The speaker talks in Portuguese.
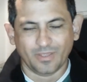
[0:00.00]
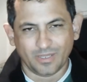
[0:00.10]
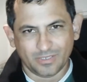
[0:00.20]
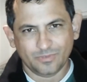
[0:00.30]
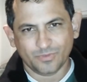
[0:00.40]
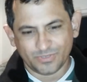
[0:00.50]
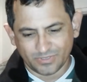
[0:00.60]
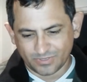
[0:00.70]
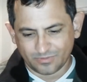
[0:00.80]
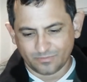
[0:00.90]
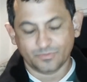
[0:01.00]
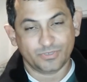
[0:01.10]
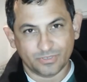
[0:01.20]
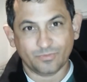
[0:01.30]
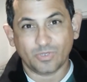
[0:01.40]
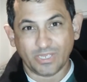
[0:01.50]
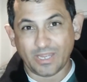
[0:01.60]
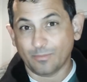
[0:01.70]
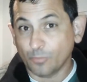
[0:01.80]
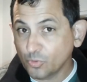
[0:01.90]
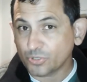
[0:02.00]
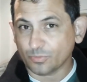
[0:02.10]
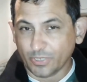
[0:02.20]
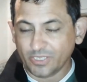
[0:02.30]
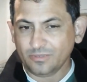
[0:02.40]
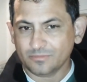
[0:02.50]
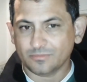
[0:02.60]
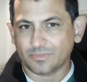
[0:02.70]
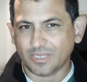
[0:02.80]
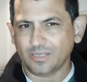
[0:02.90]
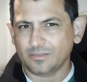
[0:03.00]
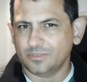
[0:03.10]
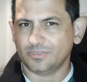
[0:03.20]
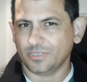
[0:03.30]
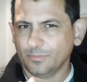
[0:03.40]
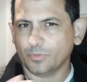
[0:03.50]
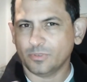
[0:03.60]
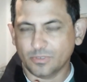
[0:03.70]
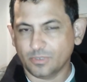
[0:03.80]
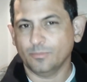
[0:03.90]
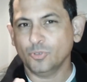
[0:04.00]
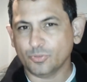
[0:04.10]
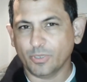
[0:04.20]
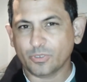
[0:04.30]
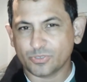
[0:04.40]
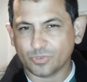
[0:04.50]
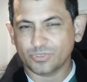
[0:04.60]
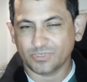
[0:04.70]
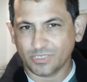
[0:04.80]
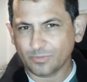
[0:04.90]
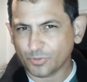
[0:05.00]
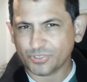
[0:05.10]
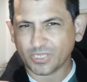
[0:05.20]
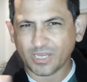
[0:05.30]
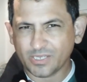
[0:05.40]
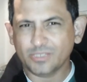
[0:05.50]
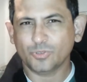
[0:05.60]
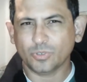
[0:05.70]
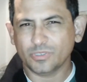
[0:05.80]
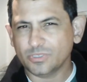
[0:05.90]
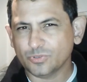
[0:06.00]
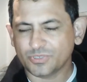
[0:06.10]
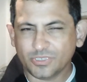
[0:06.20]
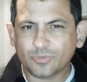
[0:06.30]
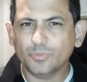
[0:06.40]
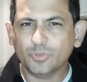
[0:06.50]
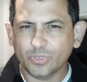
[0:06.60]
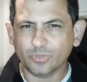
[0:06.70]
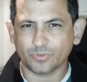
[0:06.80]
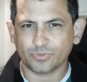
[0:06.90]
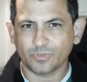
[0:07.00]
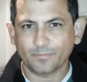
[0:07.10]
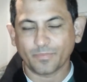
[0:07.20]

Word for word: Além de vocês, vocês vão ganhar muito bem, tá? Isso aí é muito bem que eu estou dizendo, pode chegar em torno aí dos 5 mil euros.